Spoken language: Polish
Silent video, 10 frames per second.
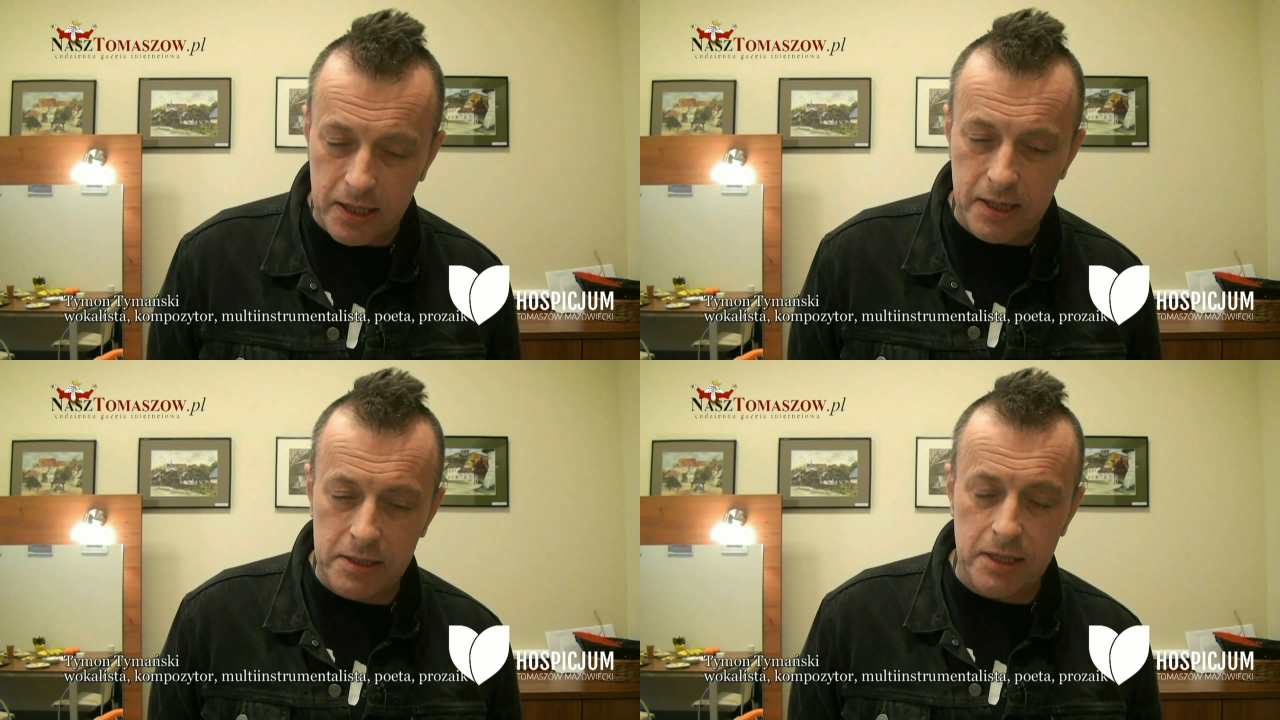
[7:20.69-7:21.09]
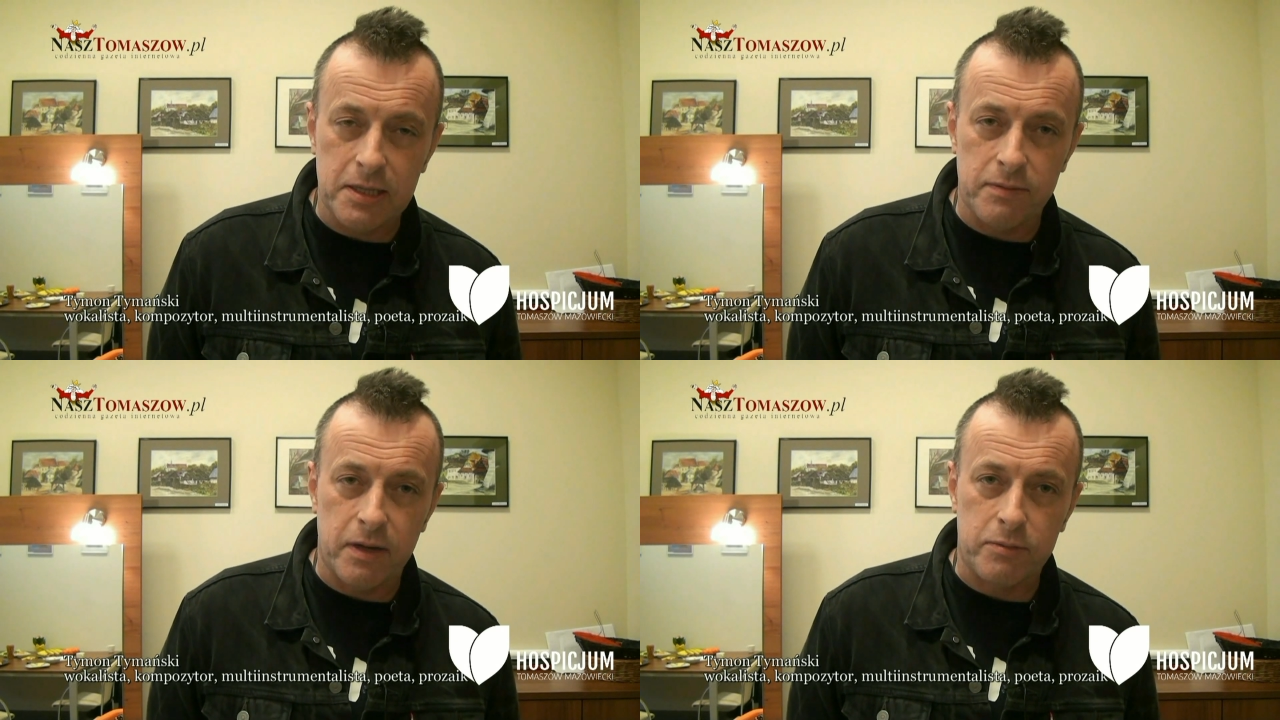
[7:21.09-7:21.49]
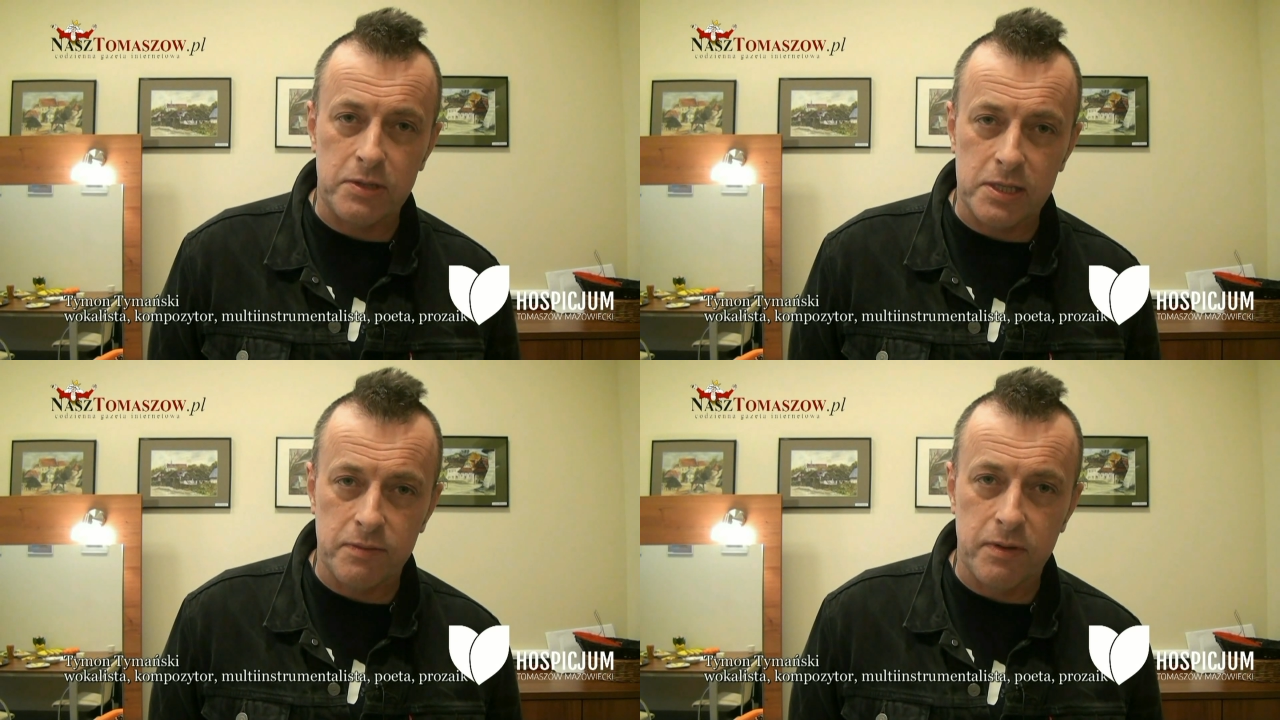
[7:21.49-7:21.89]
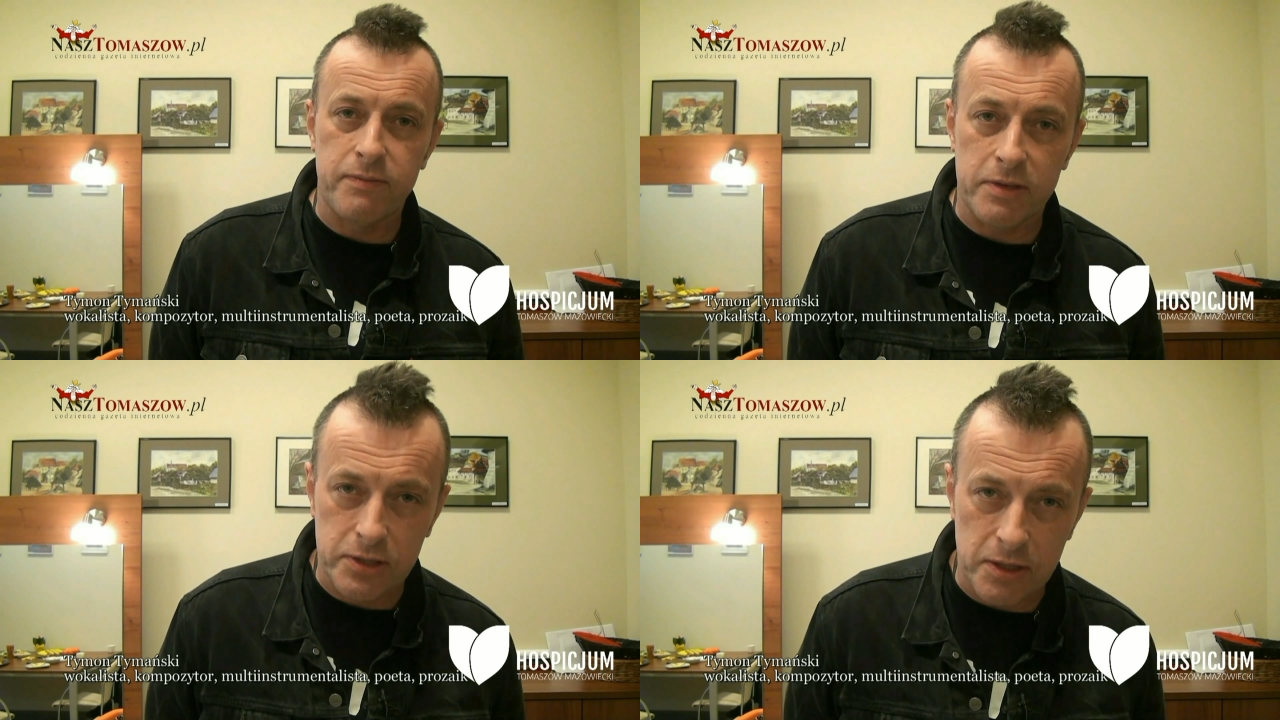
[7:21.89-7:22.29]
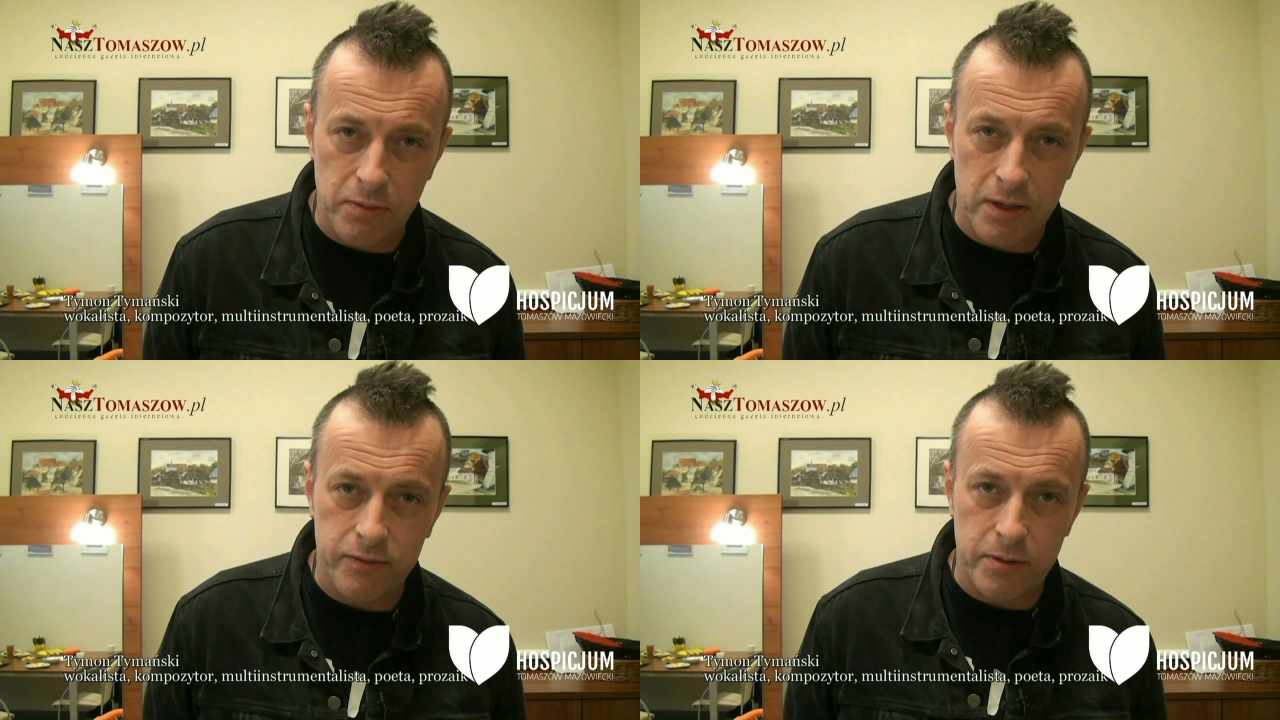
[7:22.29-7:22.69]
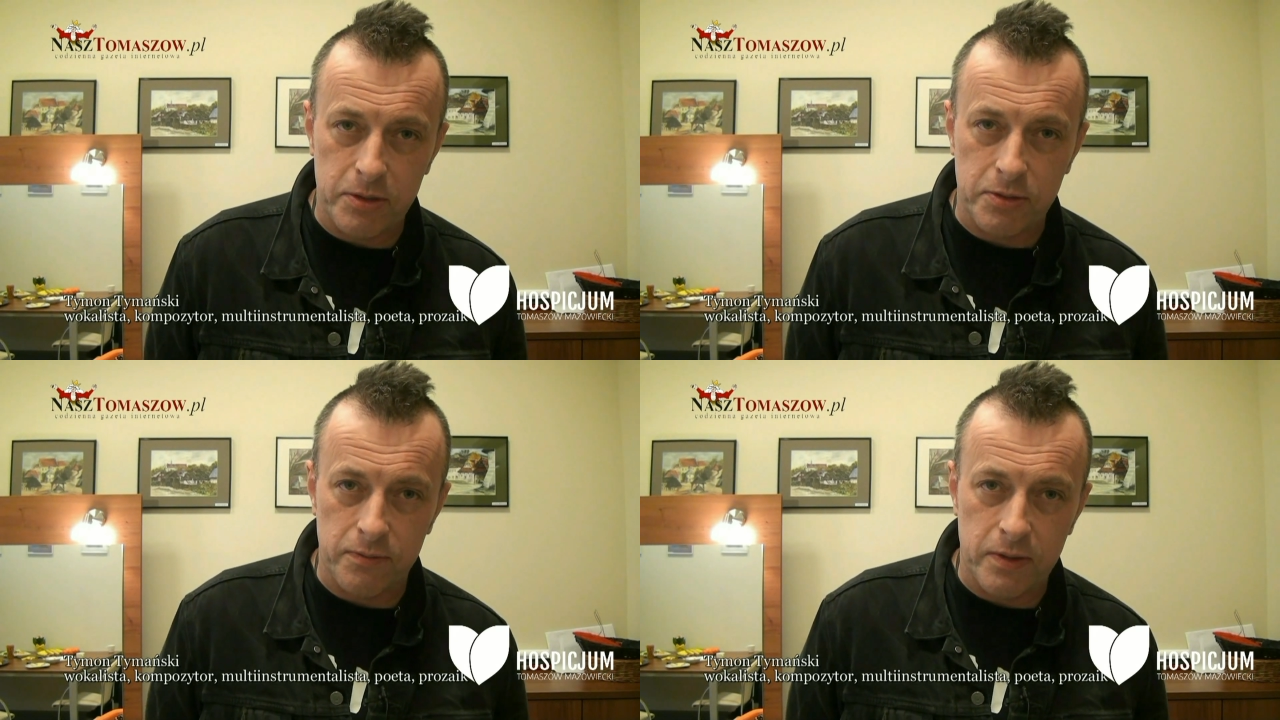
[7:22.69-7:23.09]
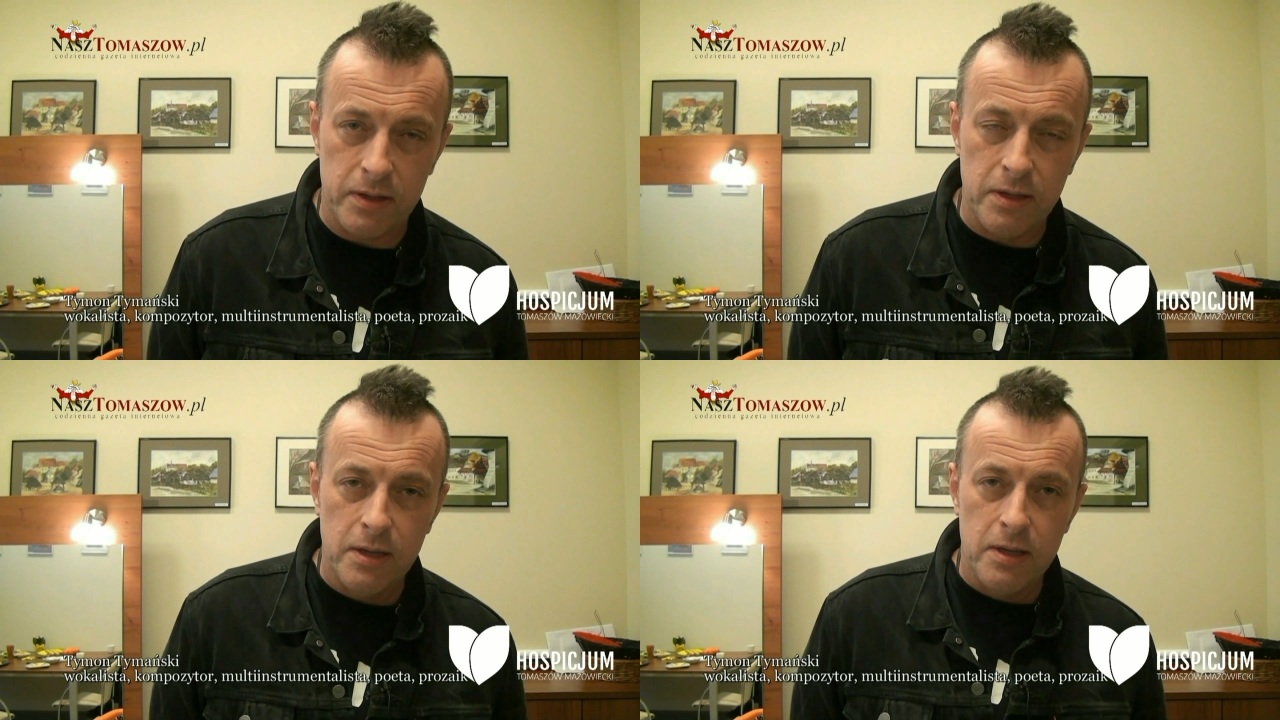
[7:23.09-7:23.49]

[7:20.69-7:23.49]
Jest taka inicjatywa, która się nazywa Dwa Skrzydła w Tomaszowie.